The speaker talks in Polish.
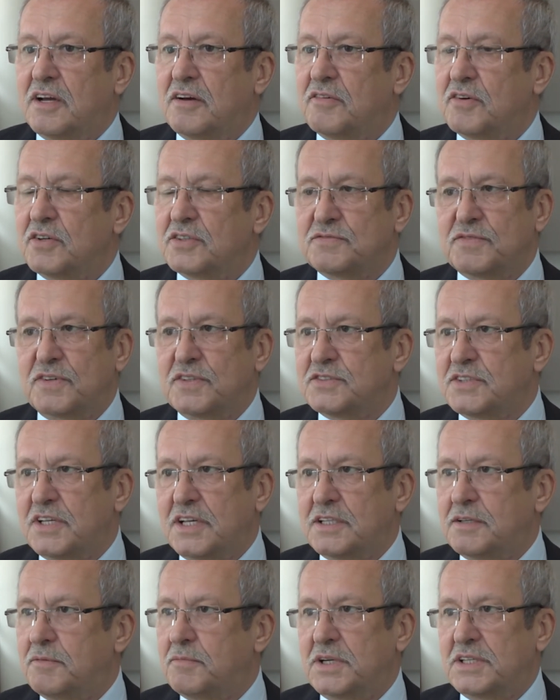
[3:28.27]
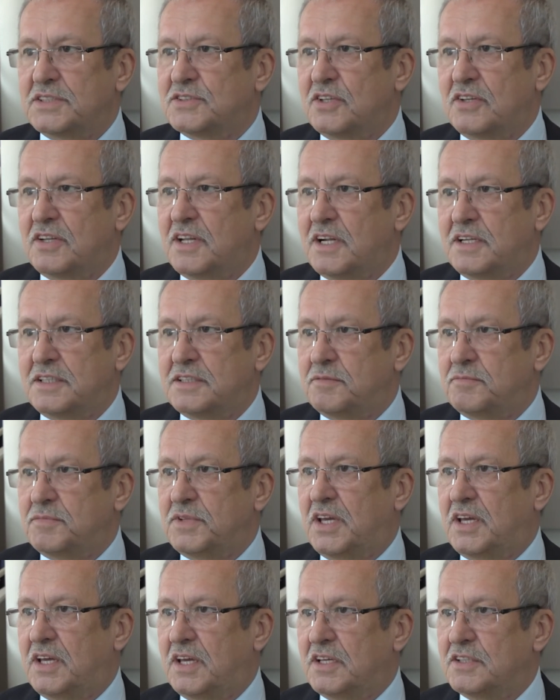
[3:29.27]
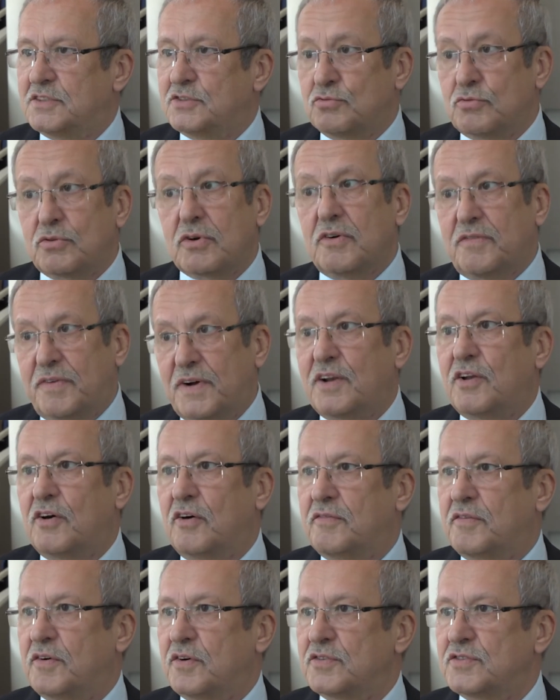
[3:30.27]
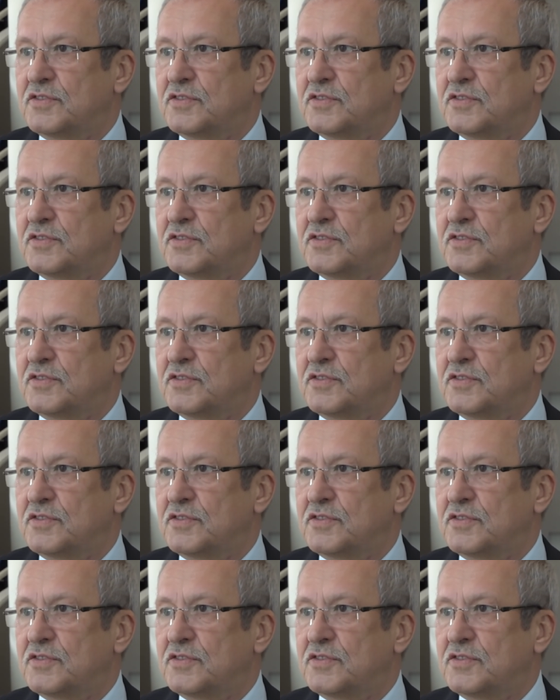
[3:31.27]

rozwiązaniem racjonalnym nie jest, długofalowo